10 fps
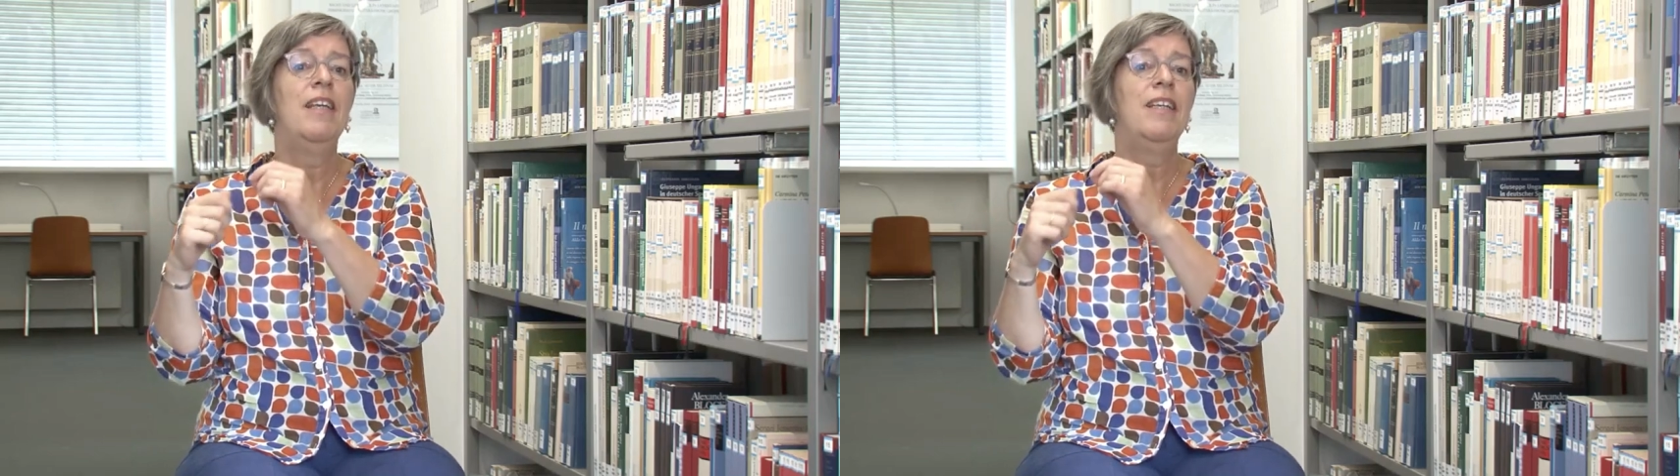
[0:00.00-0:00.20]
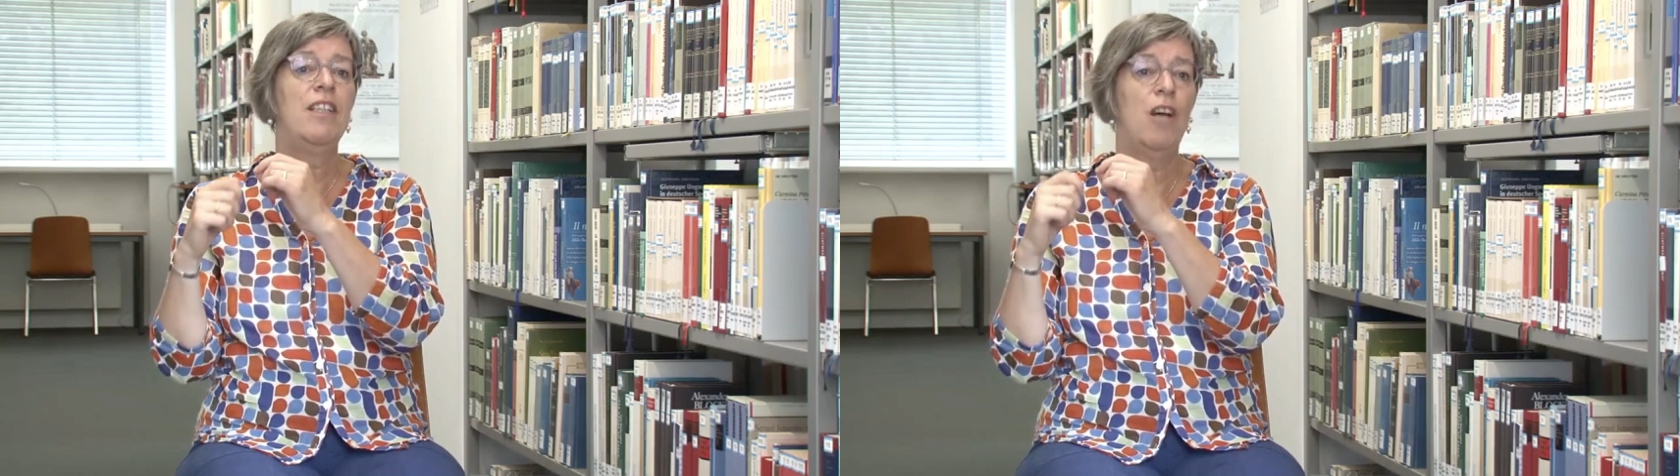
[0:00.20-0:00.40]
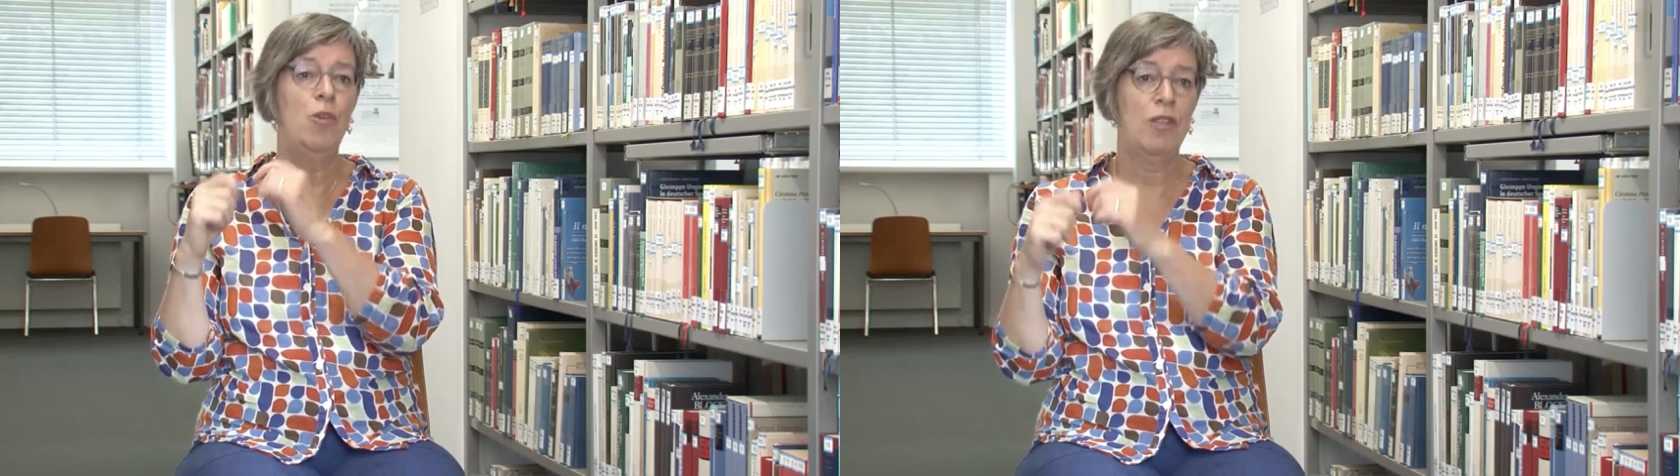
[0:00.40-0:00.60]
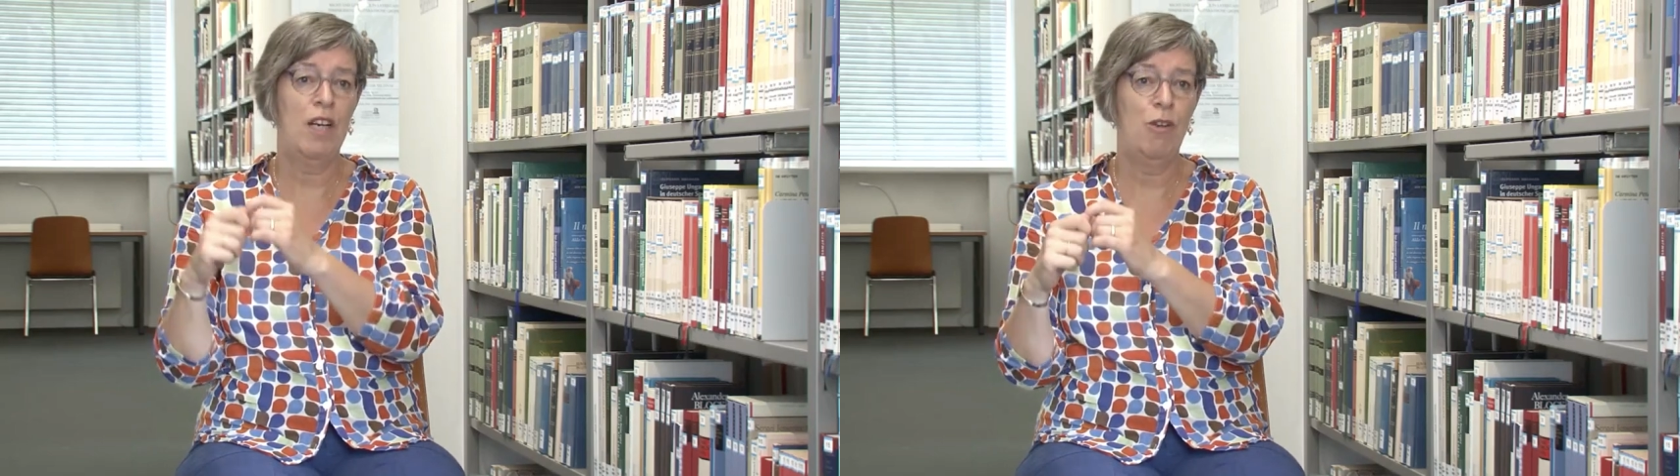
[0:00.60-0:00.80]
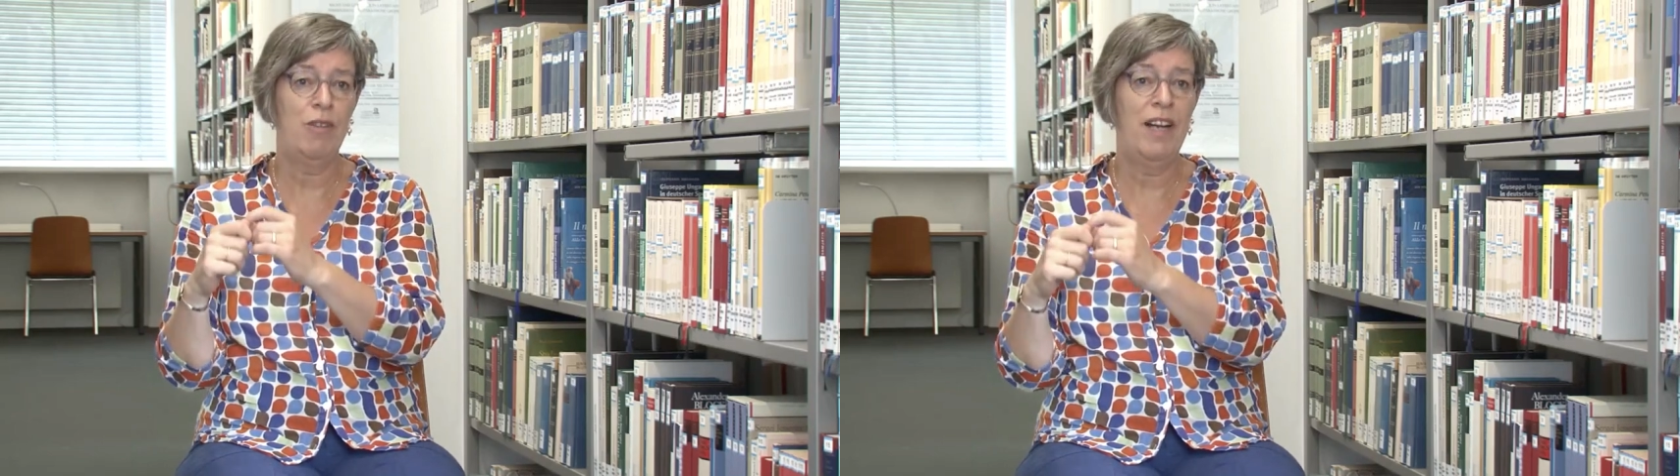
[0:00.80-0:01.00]
geht auch
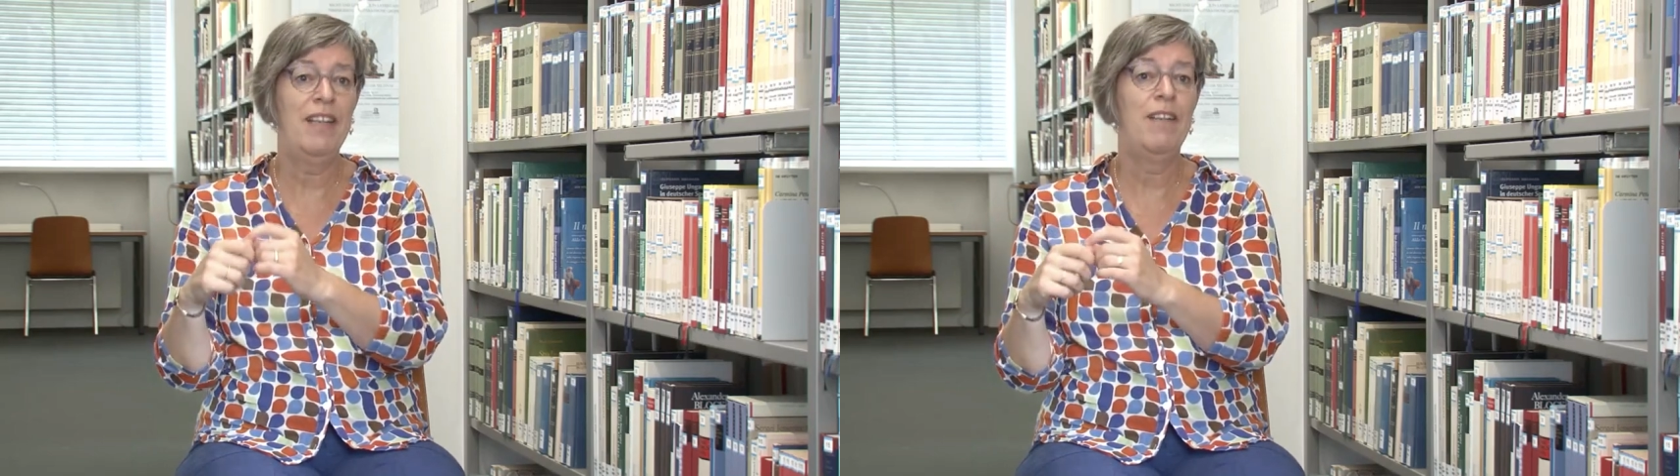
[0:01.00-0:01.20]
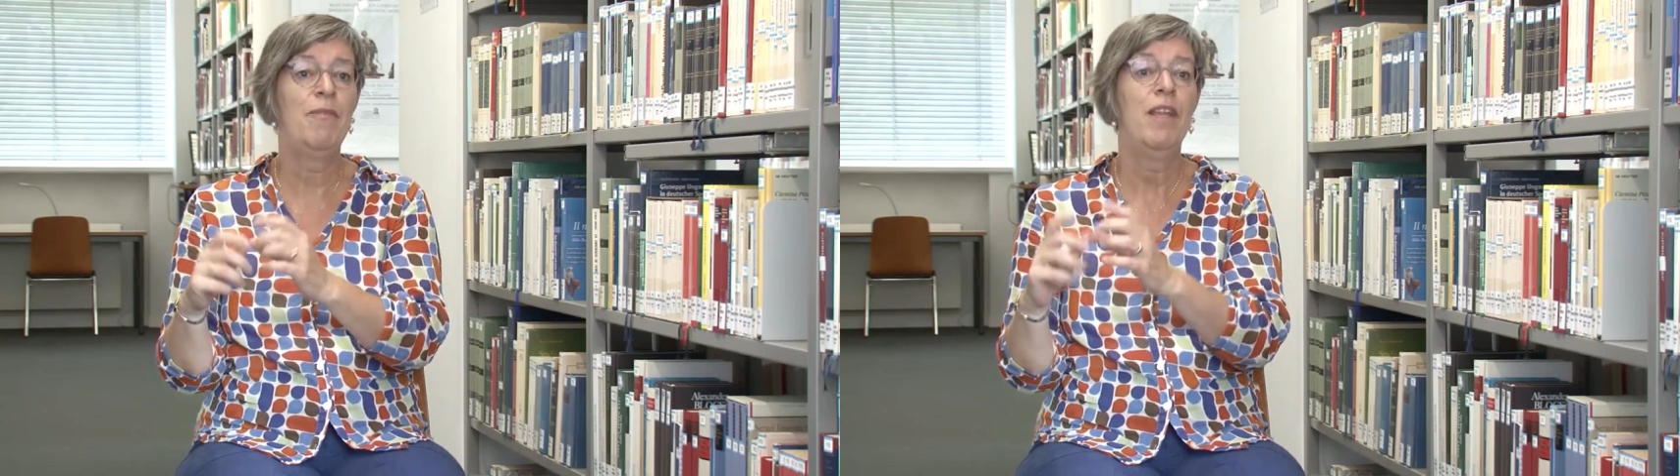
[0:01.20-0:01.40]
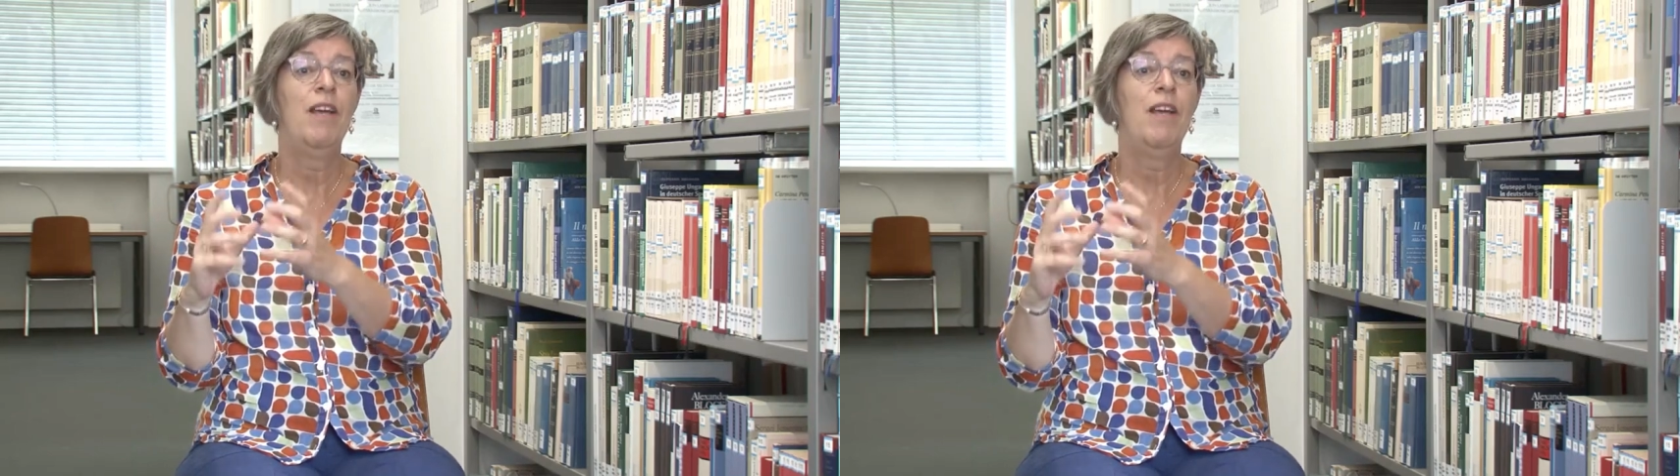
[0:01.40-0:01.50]
darauf ein,